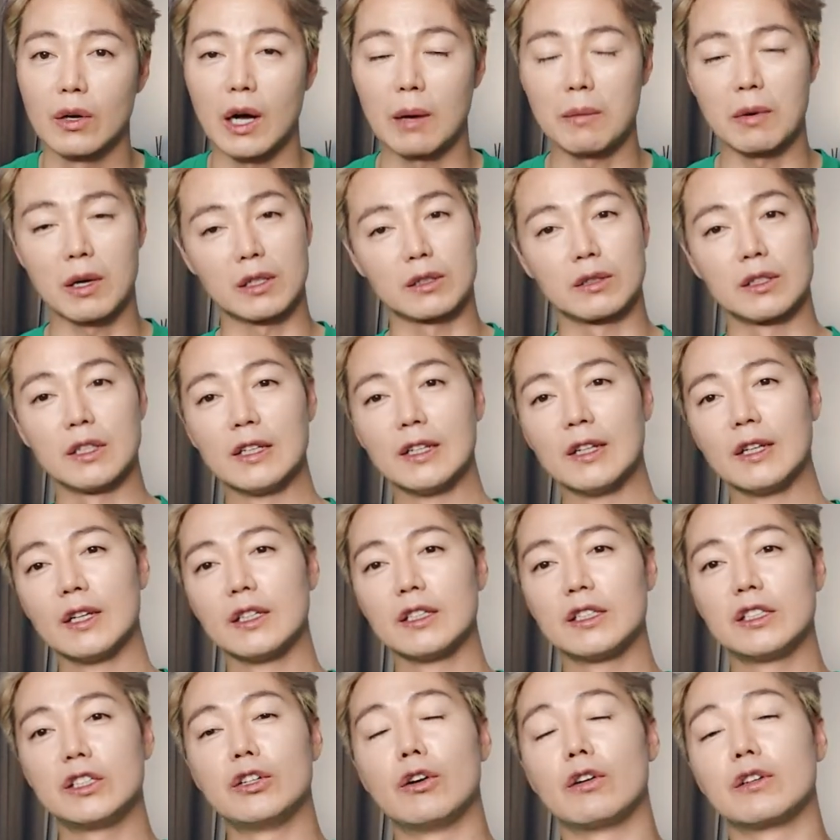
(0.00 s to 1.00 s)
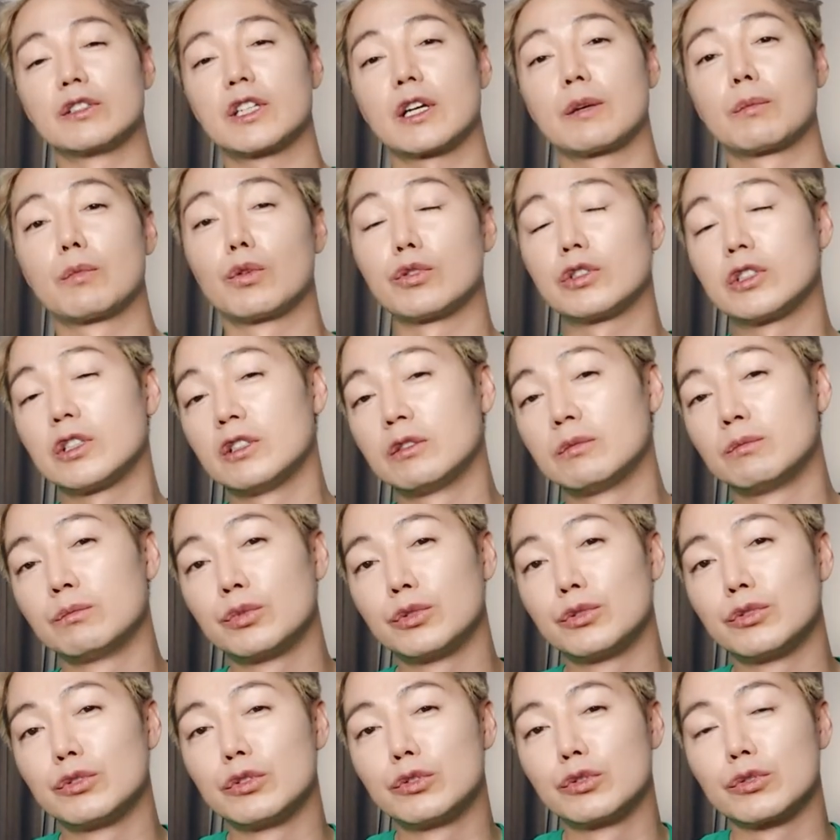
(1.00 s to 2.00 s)
아마 이 영상 보시는
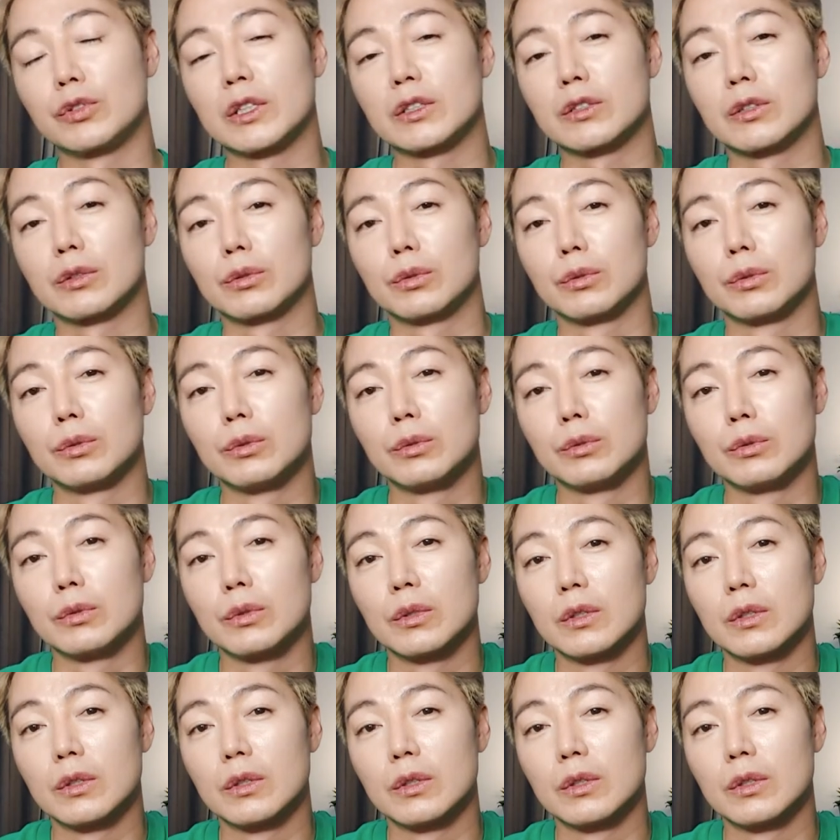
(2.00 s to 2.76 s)
분들 중에서도